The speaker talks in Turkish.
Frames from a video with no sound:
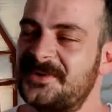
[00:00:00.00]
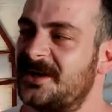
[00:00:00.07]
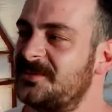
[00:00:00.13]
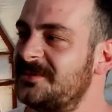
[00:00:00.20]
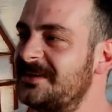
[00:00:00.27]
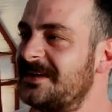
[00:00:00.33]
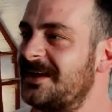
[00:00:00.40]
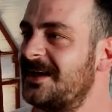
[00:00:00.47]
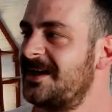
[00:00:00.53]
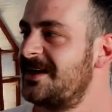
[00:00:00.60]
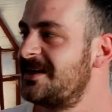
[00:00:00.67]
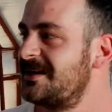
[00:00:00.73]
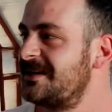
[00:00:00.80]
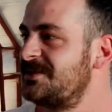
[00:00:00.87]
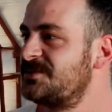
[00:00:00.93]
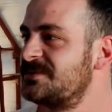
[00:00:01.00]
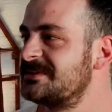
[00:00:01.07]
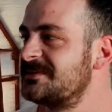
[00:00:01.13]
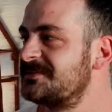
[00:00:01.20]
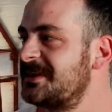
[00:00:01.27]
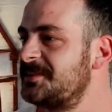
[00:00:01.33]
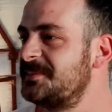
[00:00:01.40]
Abi. Tamam. 3. E,
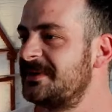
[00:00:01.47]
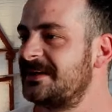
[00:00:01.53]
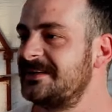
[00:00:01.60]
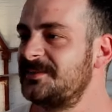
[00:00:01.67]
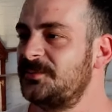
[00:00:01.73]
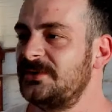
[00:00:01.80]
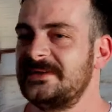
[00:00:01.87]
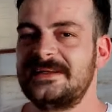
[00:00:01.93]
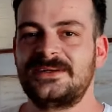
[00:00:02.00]
sınıftan beri hani böyle